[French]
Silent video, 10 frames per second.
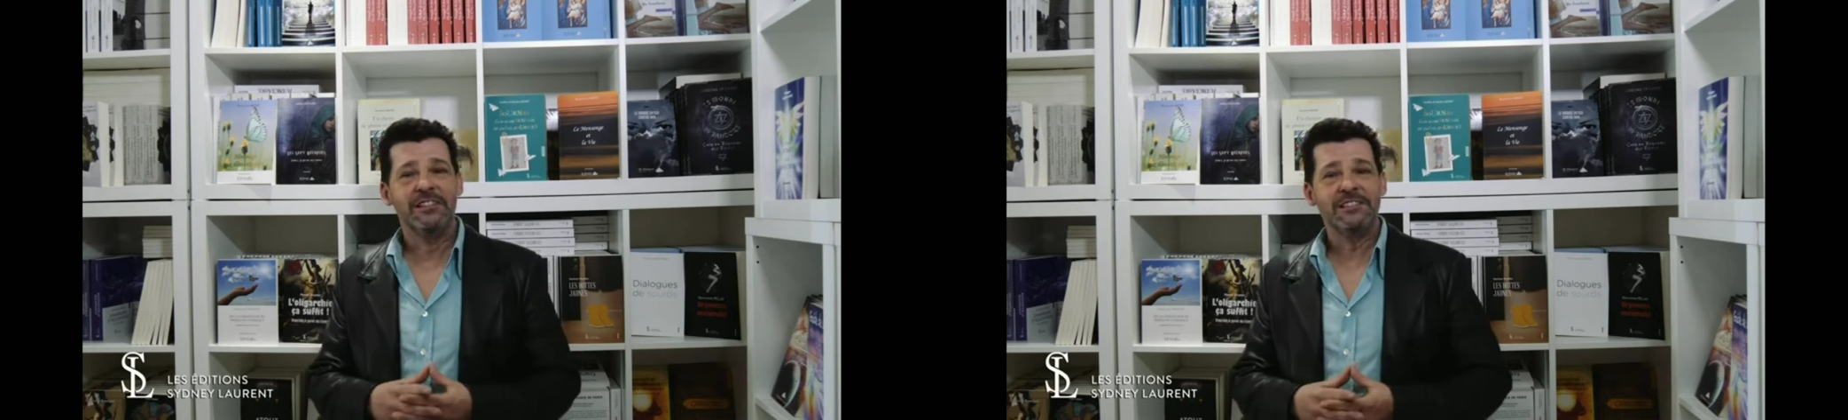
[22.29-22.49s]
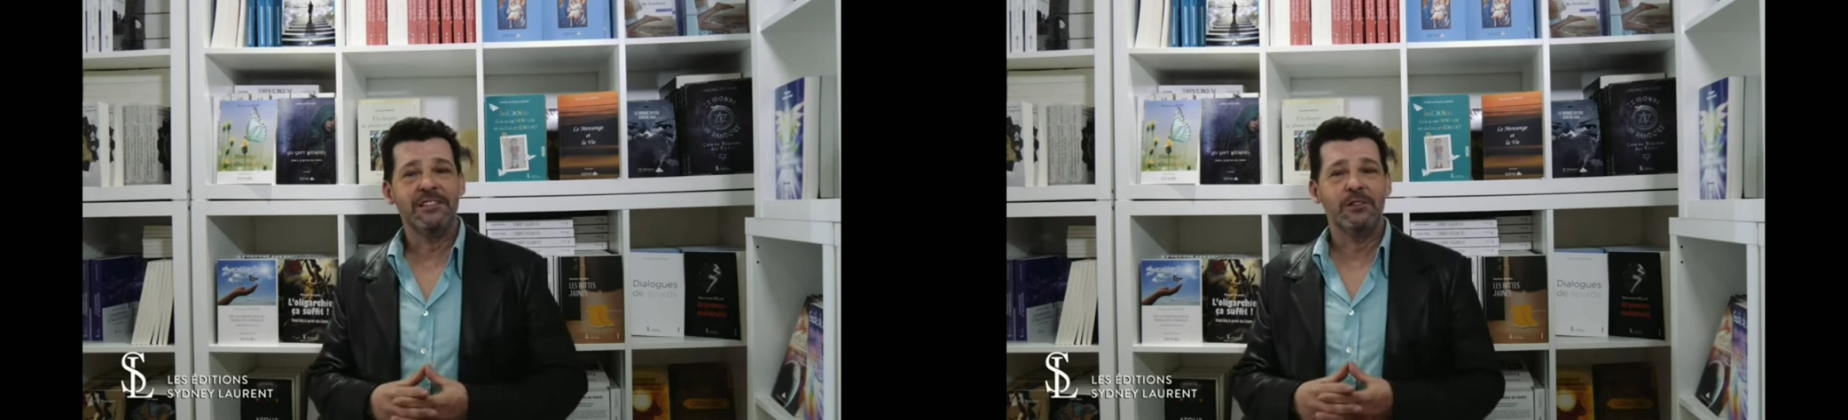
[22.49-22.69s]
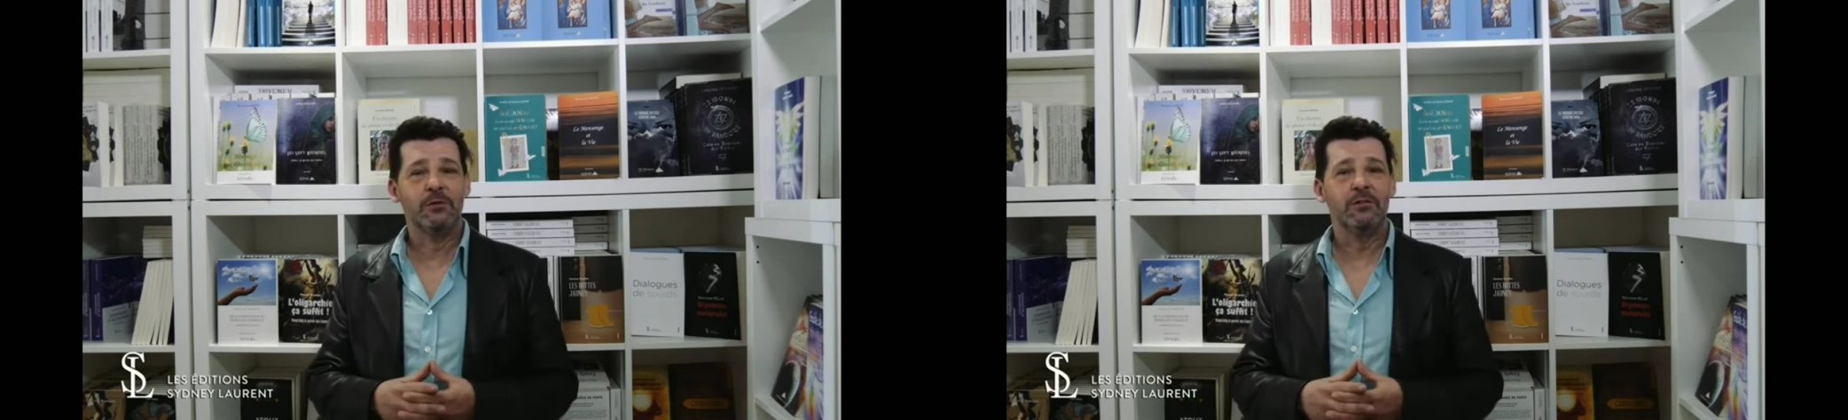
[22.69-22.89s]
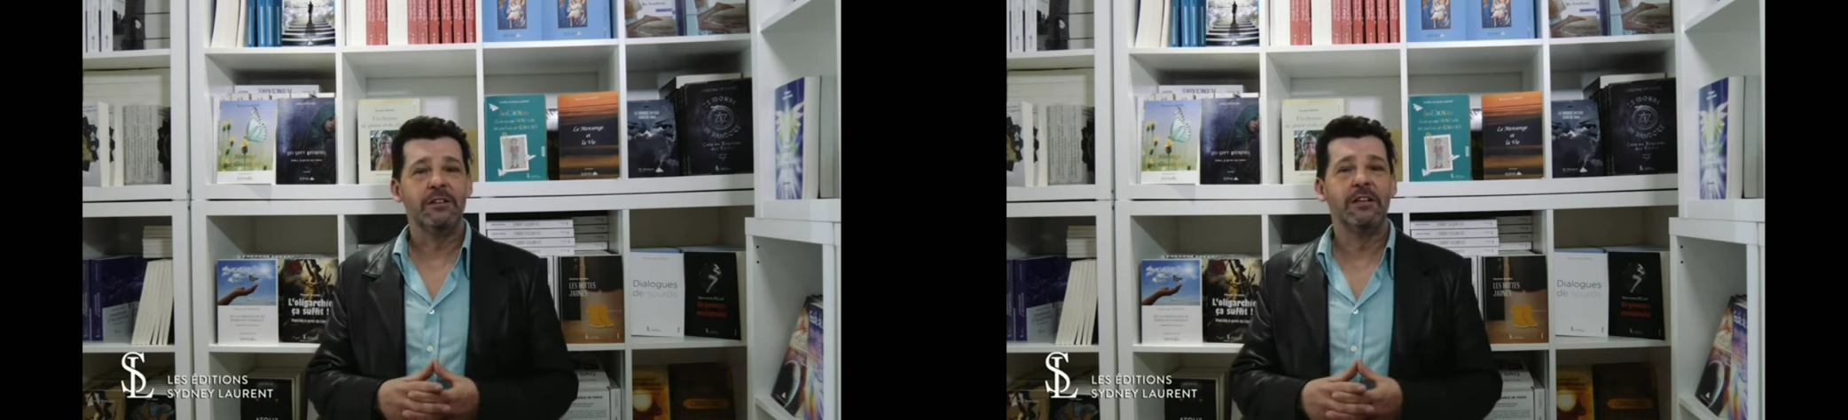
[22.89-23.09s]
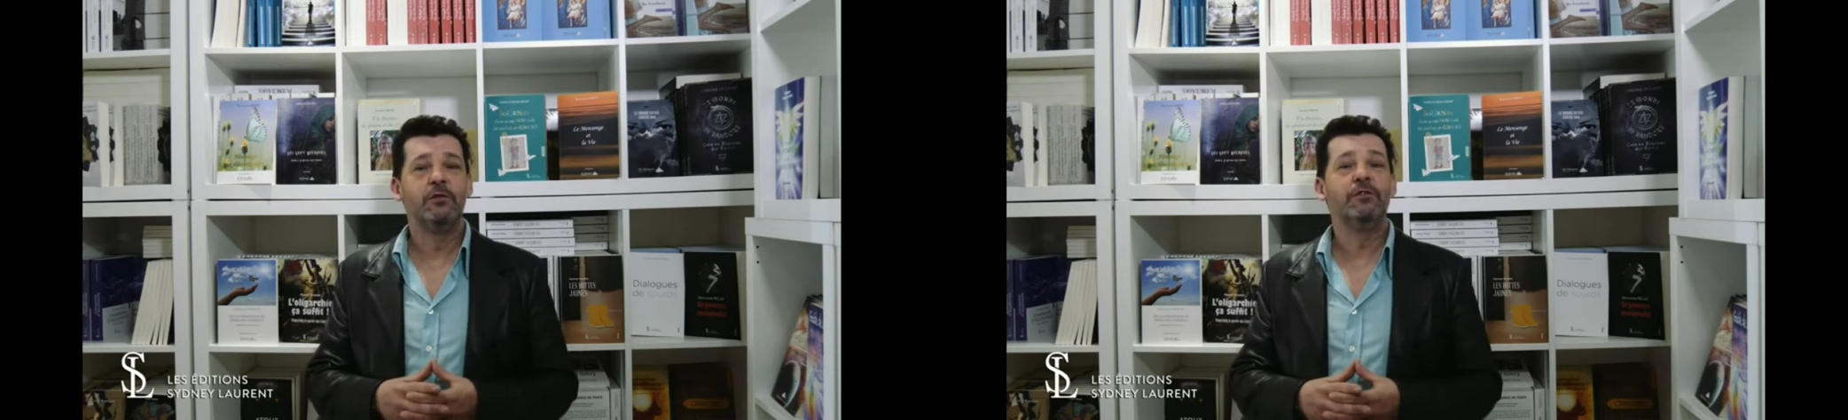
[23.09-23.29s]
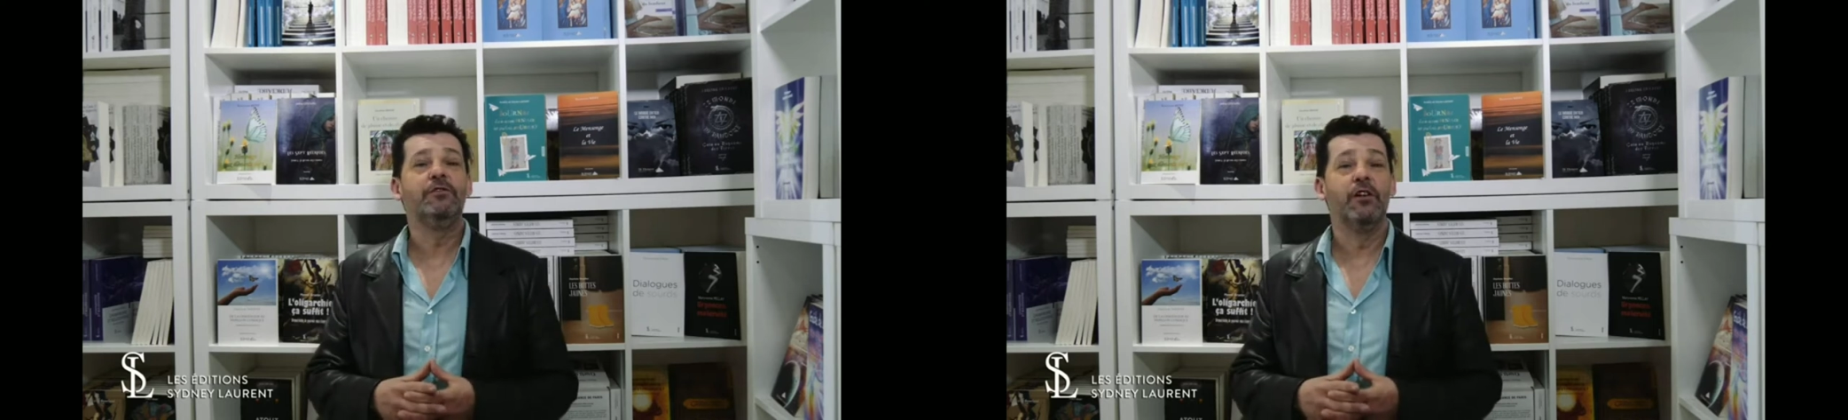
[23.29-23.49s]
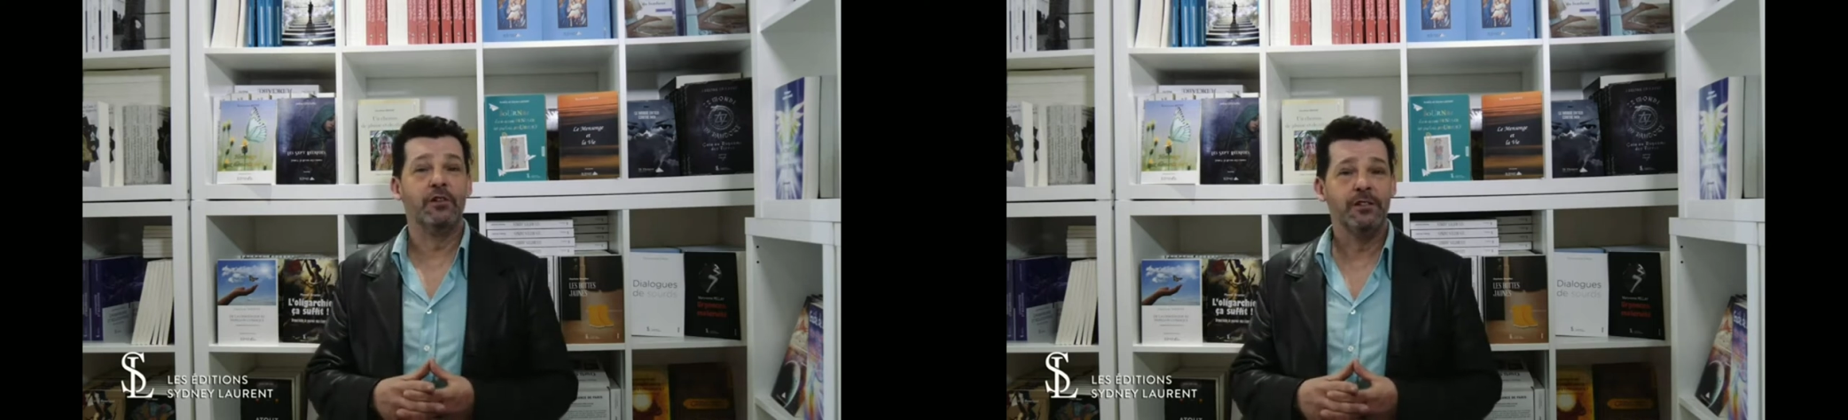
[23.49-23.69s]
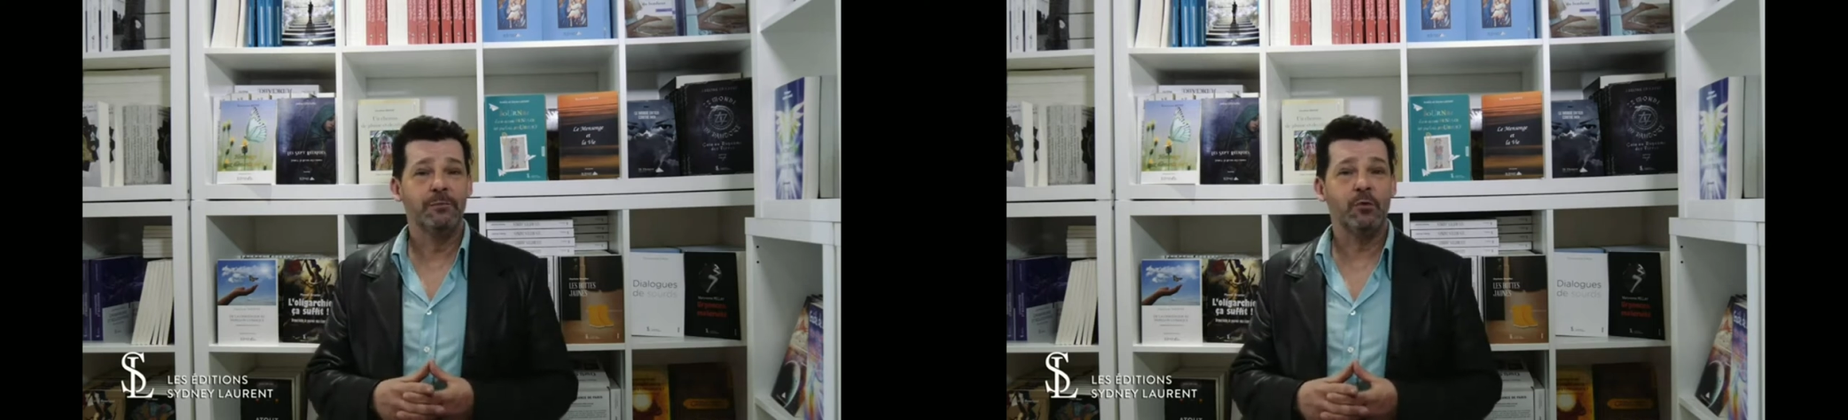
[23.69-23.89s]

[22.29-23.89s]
d'un stylo et d'une feuille